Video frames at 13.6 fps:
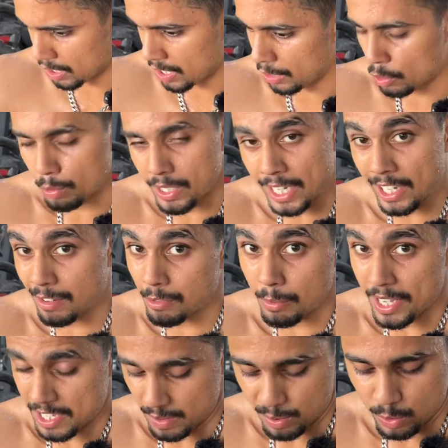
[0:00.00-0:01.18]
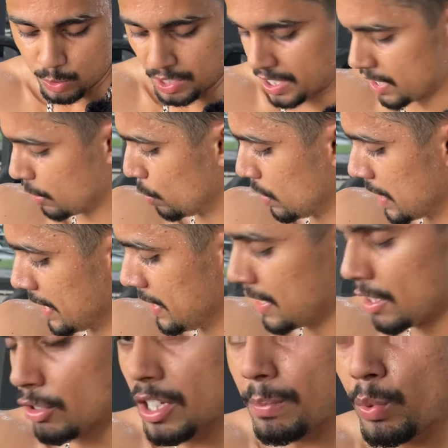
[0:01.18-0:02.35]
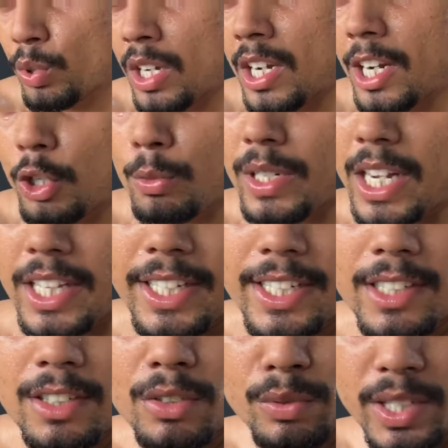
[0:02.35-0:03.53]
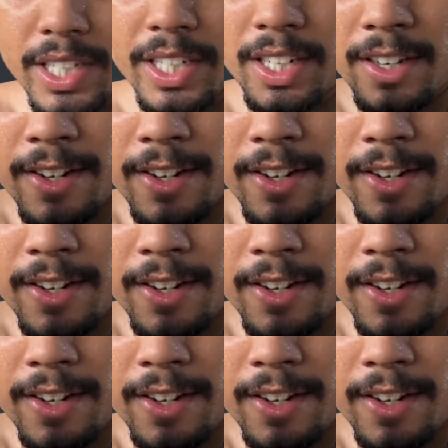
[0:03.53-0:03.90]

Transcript: लड्डू बना देगा आपको भाई सबको ठीक है गोला ही देख रहे हो ये पूरा लड्डू बना देगा वन